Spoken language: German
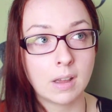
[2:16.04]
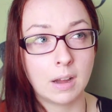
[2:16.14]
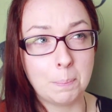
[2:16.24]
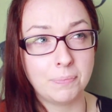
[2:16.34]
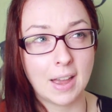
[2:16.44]

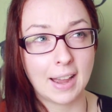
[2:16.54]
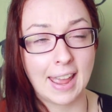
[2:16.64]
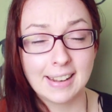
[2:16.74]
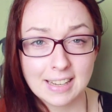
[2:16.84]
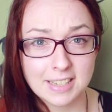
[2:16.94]
ähm,
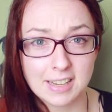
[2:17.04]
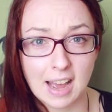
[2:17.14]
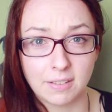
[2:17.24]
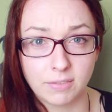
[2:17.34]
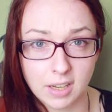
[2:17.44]
nach etlichen
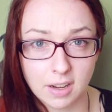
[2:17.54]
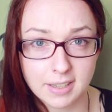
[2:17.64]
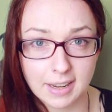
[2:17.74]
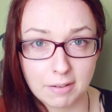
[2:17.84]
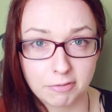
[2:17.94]
Jahren
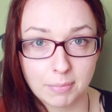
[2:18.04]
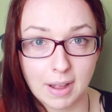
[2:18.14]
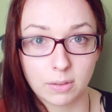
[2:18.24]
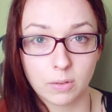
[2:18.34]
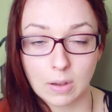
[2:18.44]
wieder treffen.
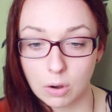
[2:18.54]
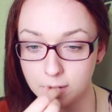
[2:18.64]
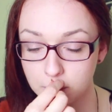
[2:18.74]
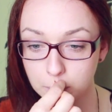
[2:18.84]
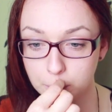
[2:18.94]
Also es ist
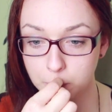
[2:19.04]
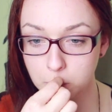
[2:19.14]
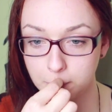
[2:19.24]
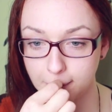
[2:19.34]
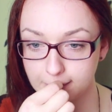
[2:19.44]
auch wieder so ein
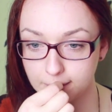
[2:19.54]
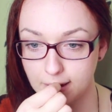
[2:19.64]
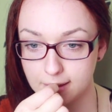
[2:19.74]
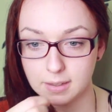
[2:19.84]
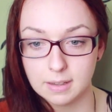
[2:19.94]
Buch, was
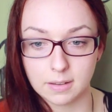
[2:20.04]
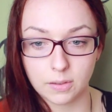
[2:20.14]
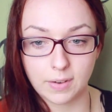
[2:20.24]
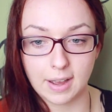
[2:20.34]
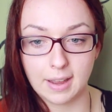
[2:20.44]
quasi in
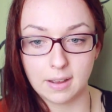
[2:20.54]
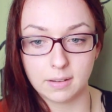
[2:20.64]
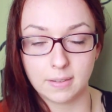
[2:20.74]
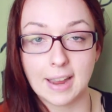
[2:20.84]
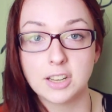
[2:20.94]

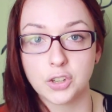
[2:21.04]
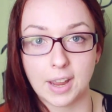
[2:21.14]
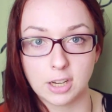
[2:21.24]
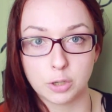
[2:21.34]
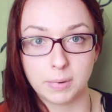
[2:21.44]
zwei
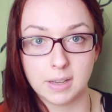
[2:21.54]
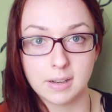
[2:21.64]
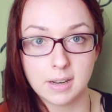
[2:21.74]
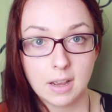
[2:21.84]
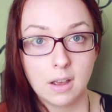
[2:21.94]
Zeitsträngen
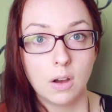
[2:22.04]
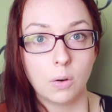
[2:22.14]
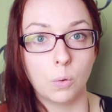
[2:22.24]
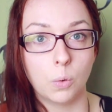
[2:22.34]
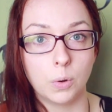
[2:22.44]
spielt.
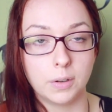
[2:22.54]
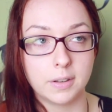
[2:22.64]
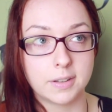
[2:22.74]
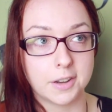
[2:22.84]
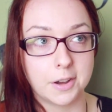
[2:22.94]

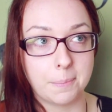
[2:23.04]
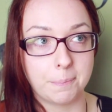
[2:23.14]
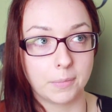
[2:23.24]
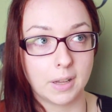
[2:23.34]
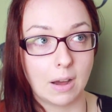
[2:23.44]
Und
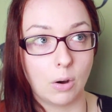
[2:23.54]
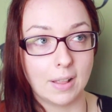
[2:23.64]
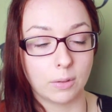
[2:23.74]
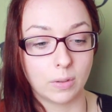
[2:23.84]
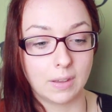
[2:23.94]
ähm, genau,
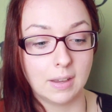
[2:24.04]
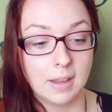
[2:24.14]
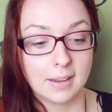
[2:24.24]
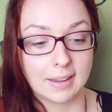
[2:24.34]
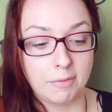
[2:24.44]
also sie
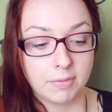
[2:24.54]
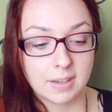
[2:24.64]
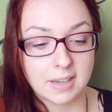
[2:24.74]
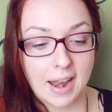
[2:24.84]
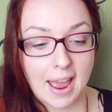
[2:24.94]
treffen
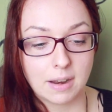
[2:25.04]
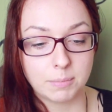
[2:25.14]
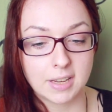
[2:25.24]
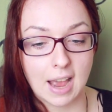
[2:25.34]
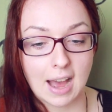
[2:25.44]
sich an
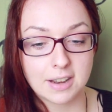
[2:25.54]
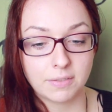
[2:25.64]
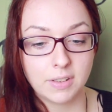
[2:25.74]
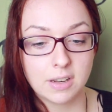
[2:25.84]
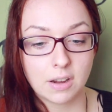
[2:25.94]
einem
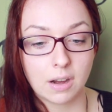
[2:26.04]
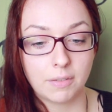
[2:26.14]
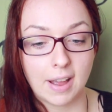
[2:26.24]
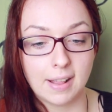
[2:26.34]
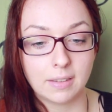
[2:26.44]
Theater
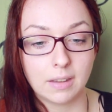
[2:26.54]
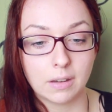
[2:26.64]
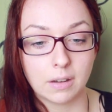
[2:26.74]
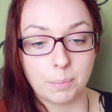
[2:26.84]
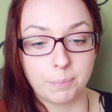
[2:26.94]
wieder, weil
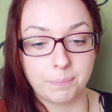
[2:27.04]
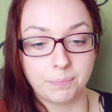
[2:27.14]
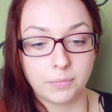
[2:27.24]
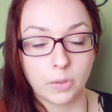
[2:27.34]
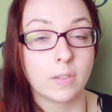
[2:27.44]
sie
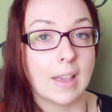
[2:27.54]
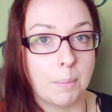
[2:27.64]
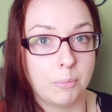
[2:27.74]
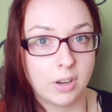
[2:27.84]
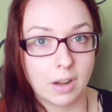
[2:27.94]
ähm,
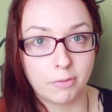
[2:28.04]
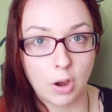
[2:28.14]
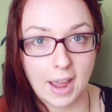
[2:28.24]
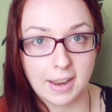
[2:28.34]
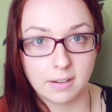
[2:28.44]
zusammen wieder
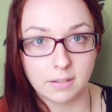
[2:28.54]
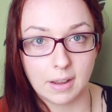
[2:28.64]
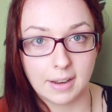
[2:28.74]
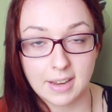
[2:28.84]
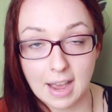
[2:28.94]
für
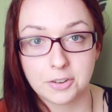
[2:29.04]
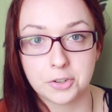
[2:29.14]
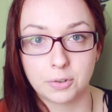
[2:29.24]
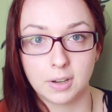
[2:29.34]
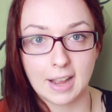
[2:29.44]
ein, ein
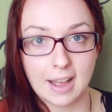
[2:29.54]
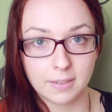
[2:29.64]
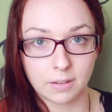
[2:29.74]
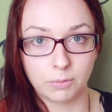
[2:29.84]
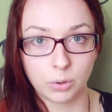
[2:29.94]
Theaterstück
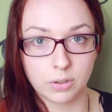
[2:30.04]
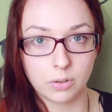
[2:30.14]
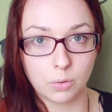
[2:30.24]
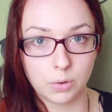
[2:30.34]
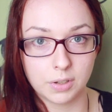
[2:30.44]
gecastet
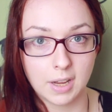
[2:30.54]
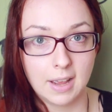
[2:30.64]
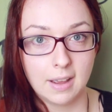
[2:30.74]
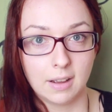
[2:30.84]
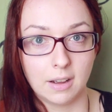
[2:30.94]
wurden und
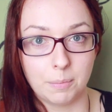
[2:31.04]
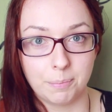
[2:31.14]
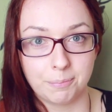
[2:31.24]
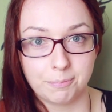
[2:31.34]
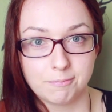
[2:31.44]

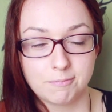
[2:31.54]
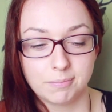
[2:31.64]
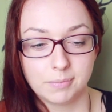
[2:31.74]
ähm,